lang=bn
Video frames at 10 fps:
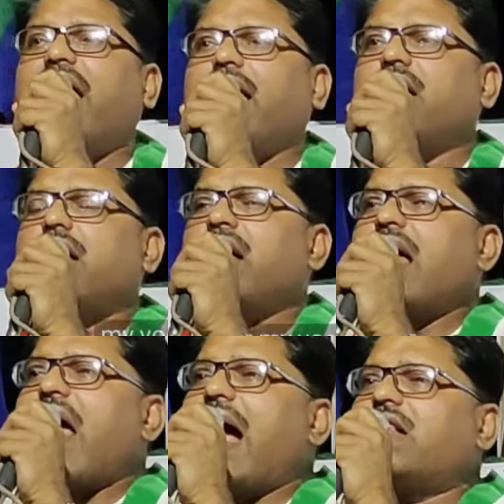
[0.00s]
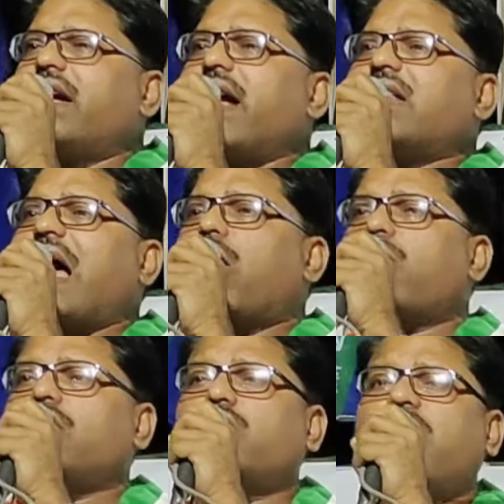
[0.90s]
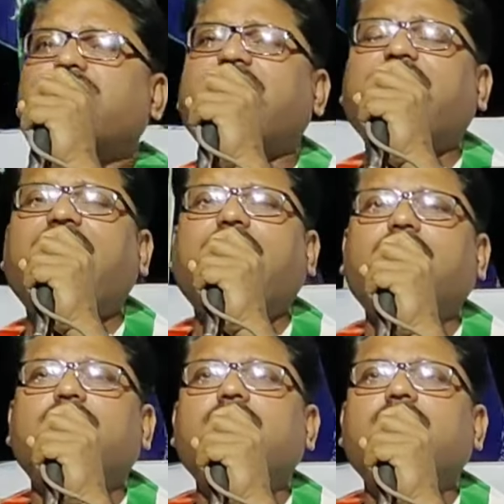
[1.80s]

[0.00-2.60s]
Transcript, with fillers: থেকে একদিকে তারকেশ্বর থেকে